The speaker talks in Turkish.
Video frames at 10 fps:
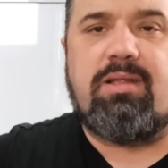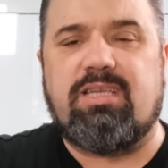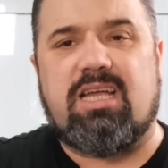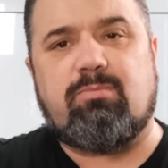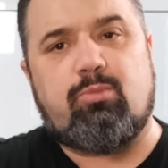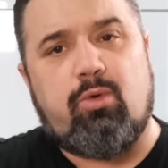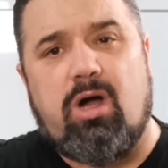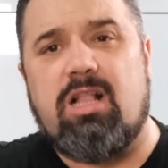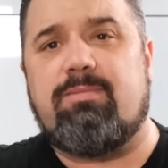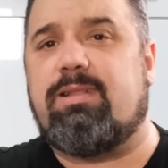Yani bu
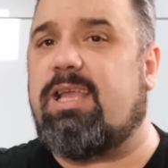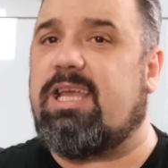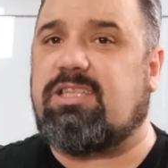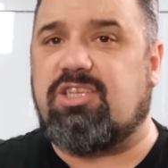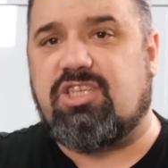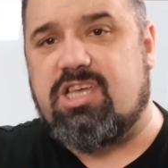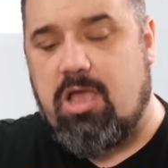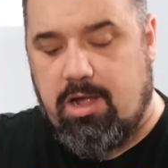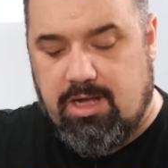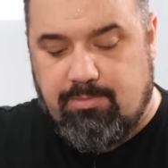hal bile yetecek.
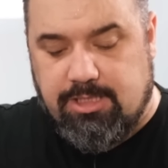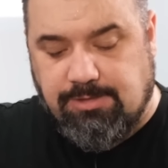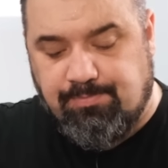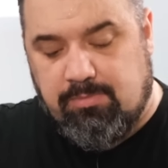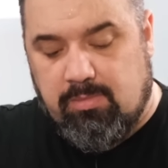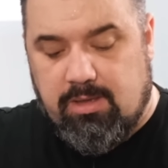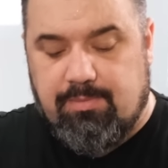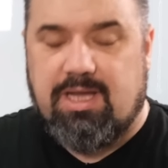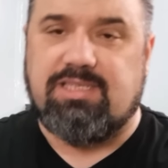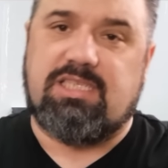Ama
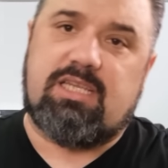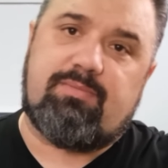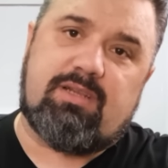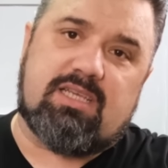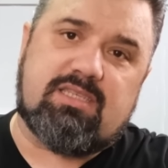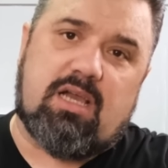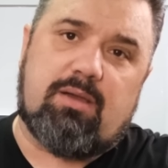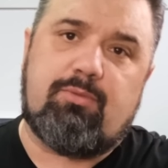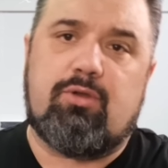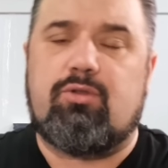bazı yeri biraz
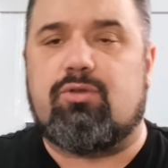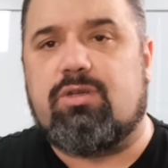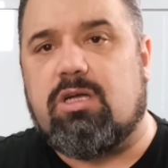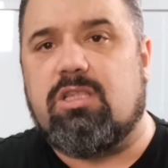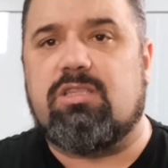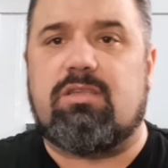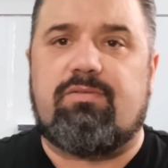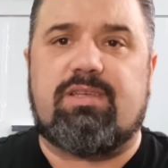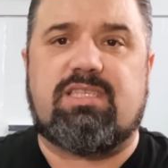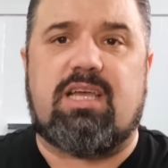daha büyüktür,
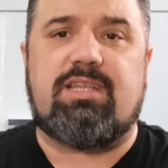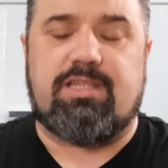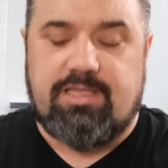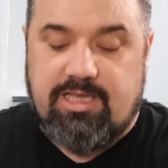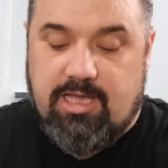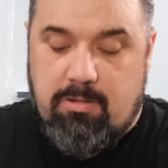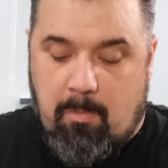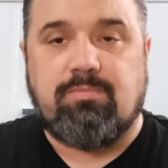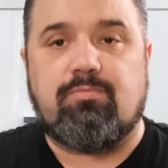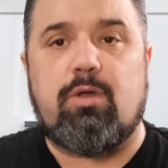kalındır vesaire diye
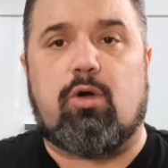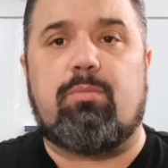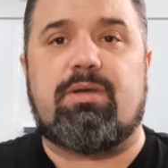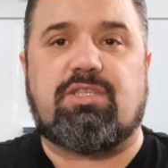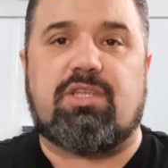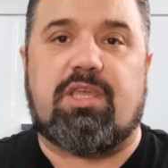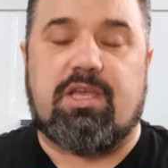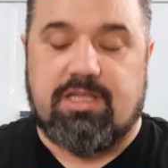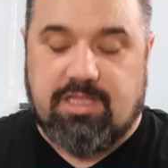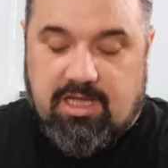bir 15
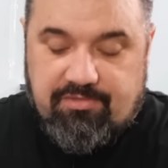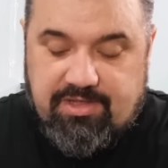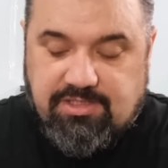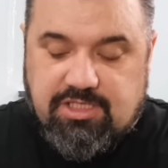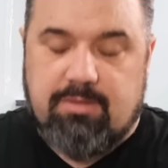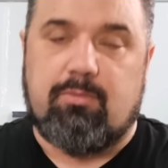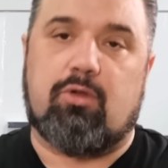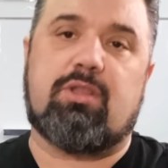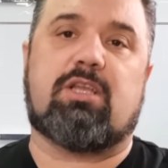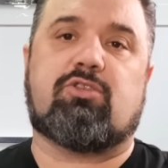dakika daha vereceğim.
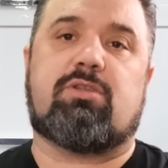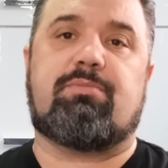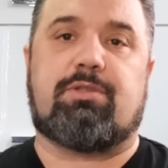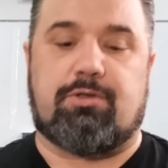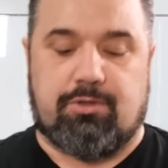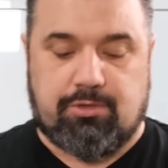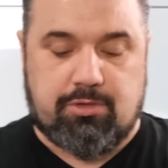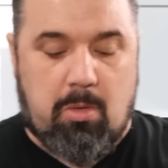Ondan sonra bitiriyoruz.